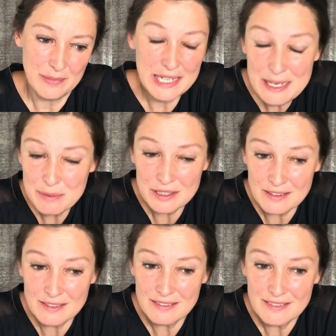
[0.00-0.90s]

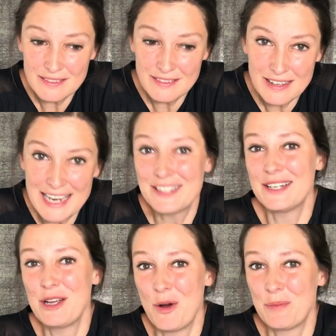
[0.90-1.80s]
liebe
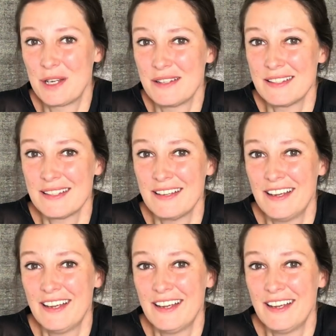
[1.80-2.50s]
Anthony Hopkins.